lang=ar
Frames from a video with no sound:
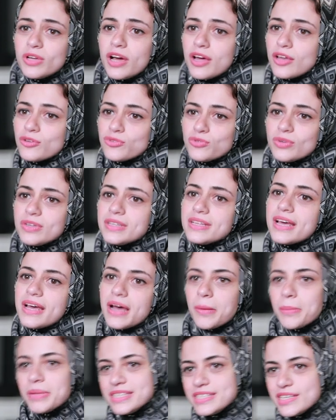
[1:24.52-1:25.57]
لي على طول ان هي
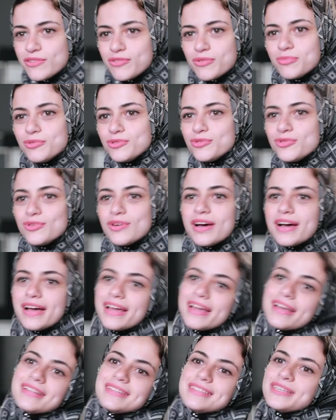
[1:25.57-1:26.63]
عملتي ايه في البطوله
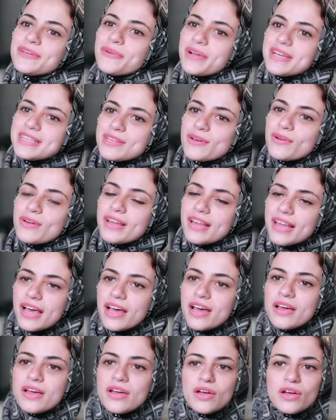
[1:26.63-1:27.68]
ها انت كويسه ولا
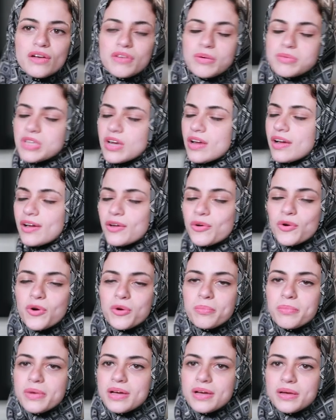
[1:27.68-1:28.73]
لا فبصراحه كانوا
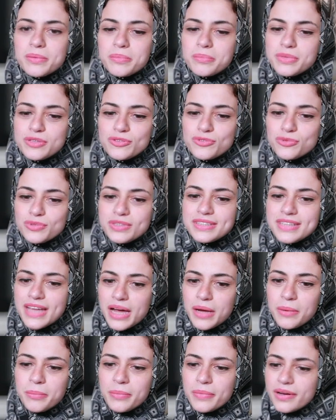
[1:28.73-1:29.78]
هم بيدوني
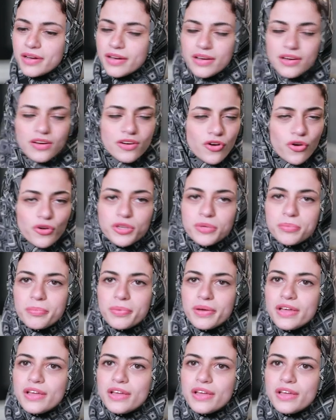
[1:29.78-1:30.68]
دعم رهيب